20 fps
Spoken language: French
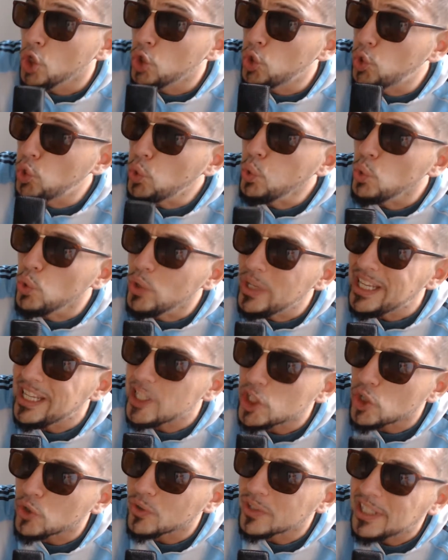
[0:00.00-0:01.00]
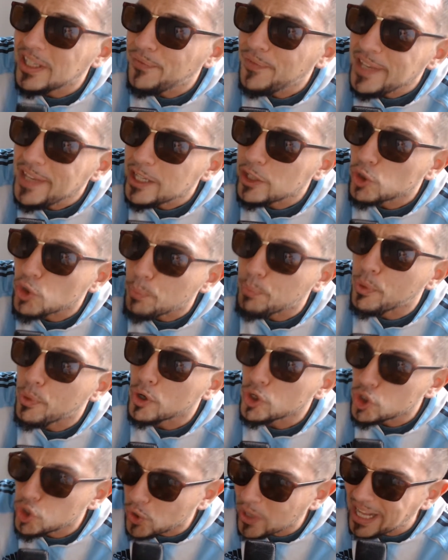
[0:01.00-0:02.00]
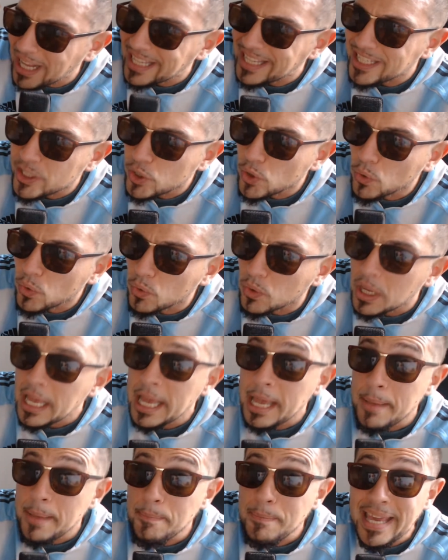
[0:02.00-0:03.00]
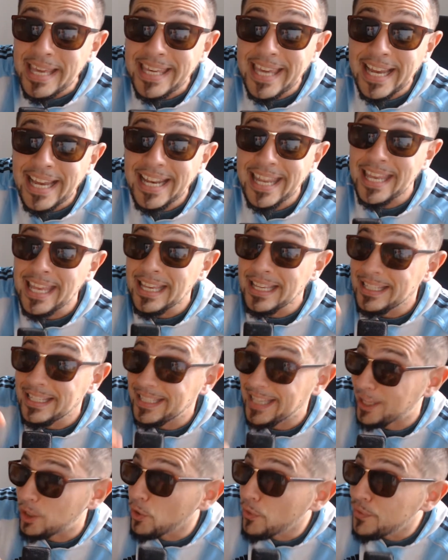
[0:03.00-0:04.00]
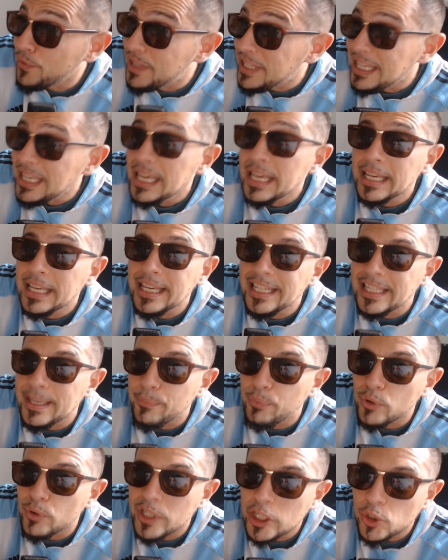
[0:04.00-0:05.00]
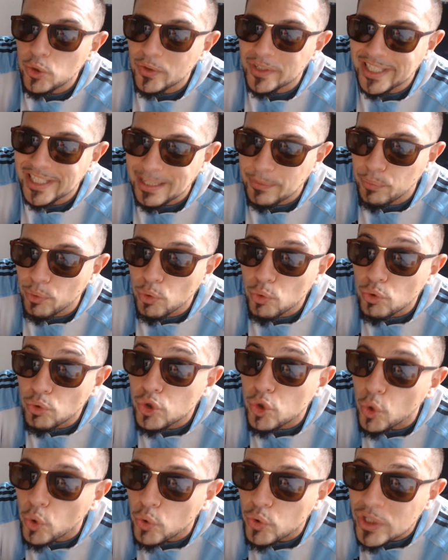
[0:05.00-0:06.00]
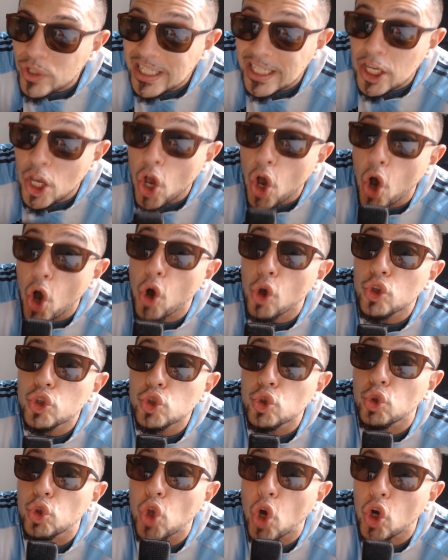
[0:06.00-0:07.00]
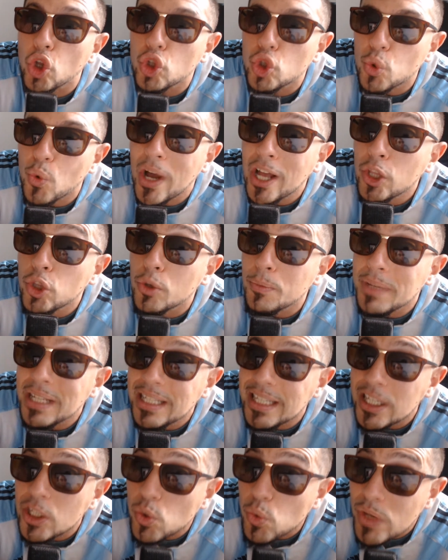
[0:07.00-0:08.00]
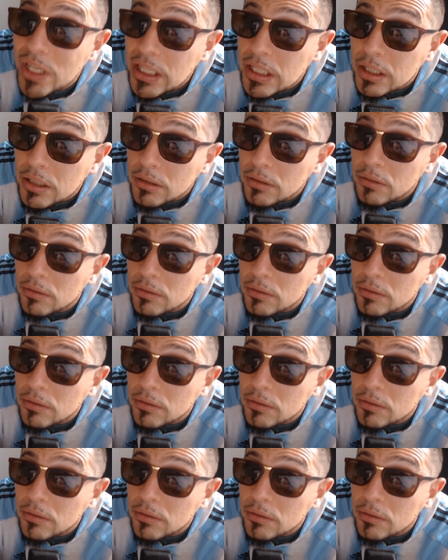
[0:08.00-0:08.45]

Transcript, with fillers: tous les scientifiques se penchent sur la question. Mais quel est cet ovni qui s'est posé sur cette pelouse de Russie en ce 30 juin 2018